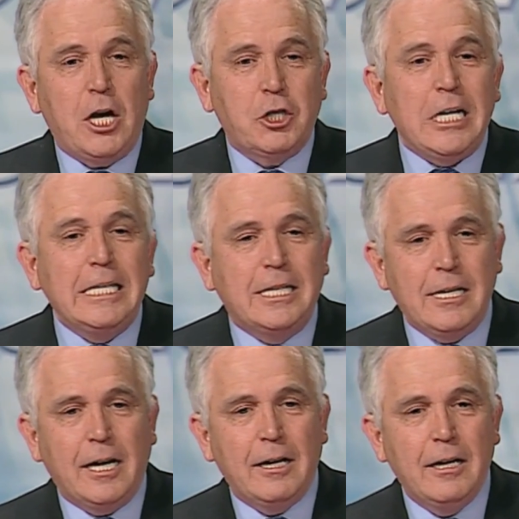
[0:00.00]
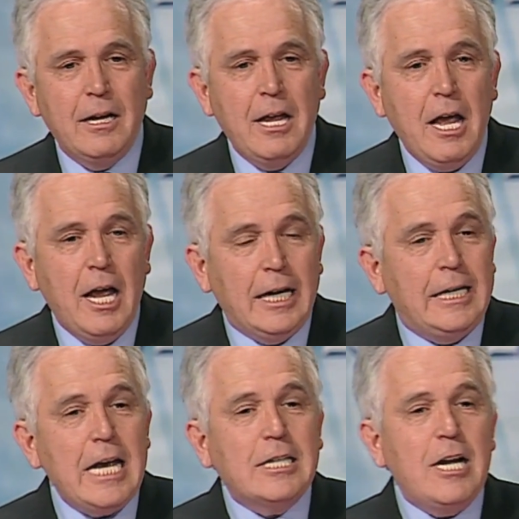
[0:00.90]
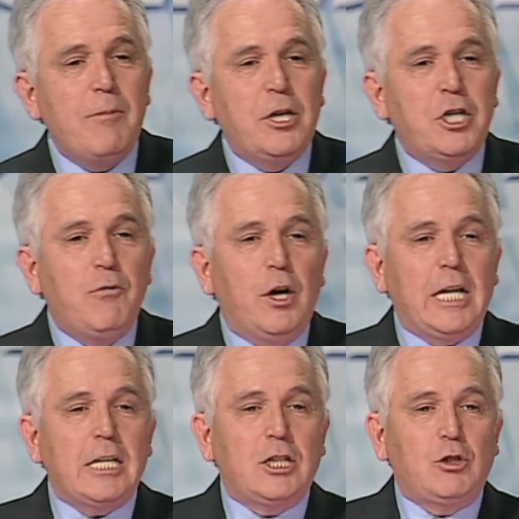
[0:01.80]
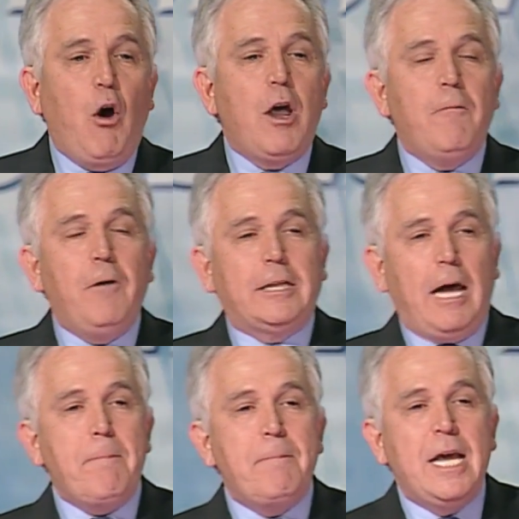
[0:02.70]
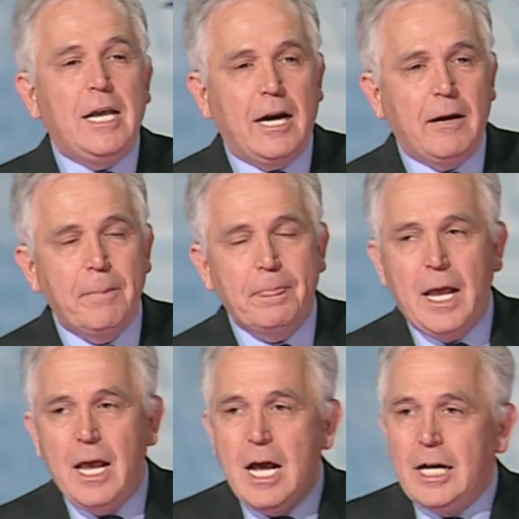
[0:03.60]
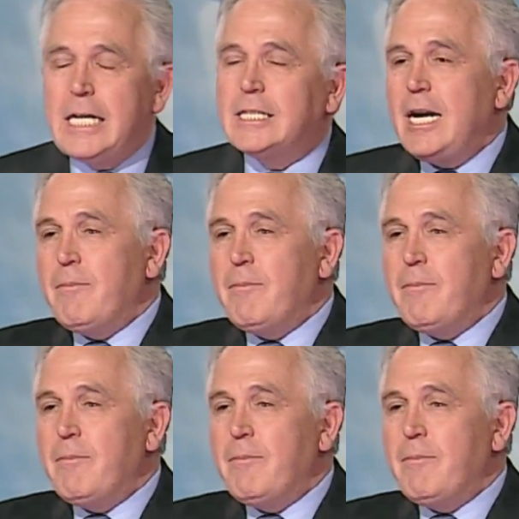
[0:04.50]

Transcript: жизни. Если мы чего-то стоим в этом мире, если